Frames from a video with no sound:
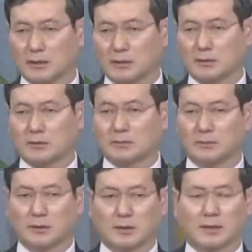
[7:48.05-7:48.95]
여러분
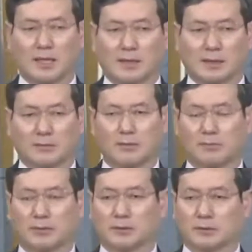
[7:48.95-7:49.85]
하나님
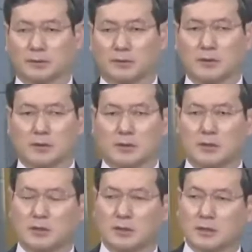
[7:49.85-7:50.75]
앞에서
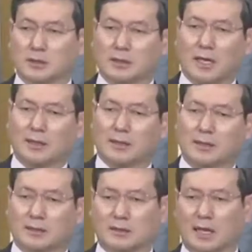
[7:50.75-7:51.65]
이
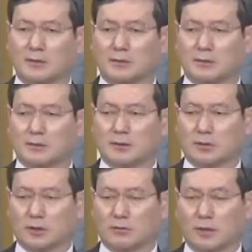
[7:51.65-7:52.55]
하나님과 단절이
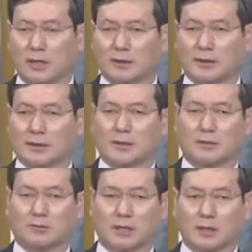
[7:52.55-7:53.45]
되고 하나님과
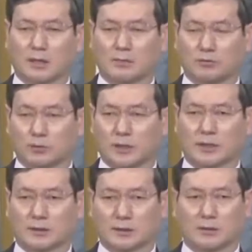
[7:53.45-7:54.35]
관계가 문제가
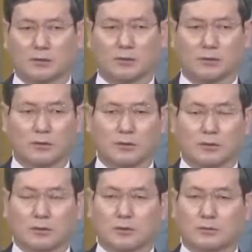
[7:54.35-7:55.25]
생기고
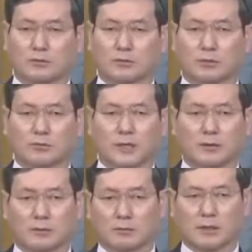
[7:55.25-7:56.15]
여러분
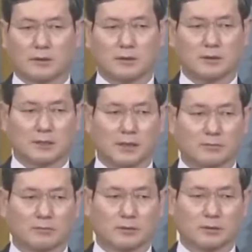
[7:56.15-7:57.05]
동맥경화 걸린
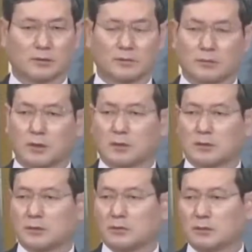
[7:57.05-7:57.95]
사람처럼
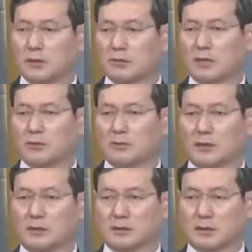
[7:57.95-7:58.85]
여러분 혈관이
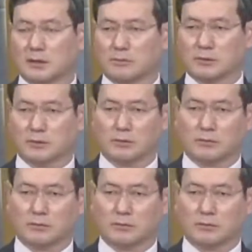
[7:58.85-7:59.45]
막힌 사람처럼